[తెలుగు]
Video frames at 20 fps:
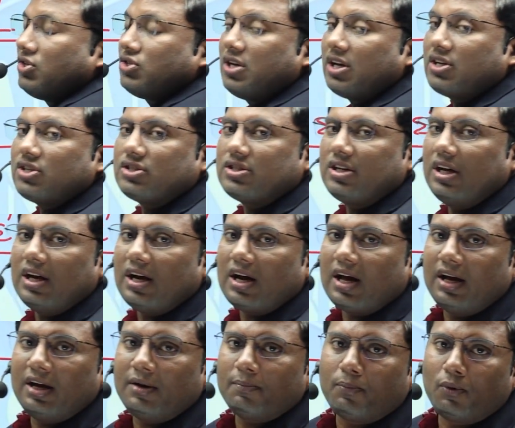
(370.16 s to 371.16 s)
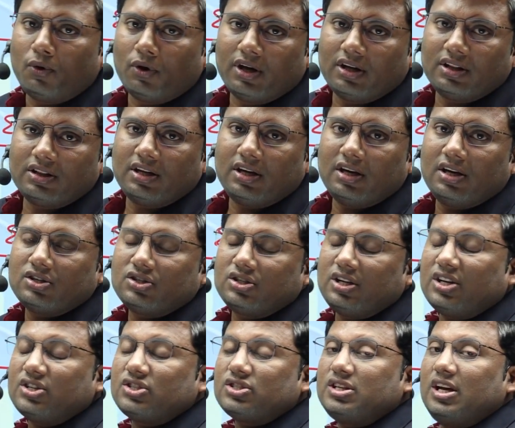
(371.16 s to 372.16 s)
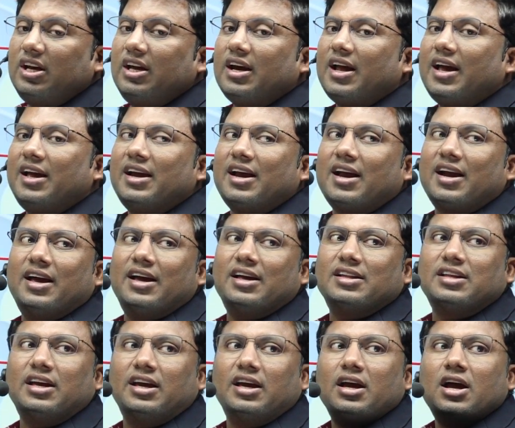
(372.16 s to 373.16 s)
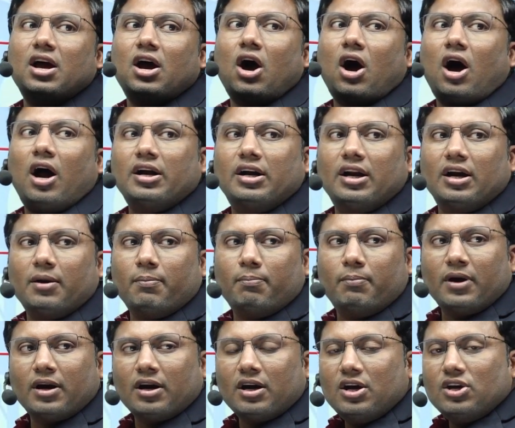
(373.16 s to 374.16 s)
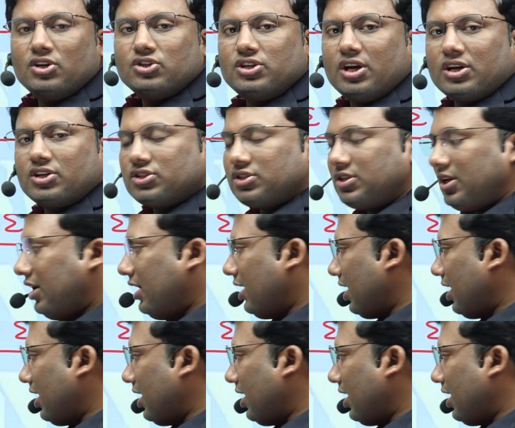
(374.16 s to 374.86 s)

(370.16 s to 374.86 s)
సిక్స్టీ నైన్ పోయింది సిక్స్టీ నైన్ అనేది ఆడ్ నంబర్ సిక్స్టీ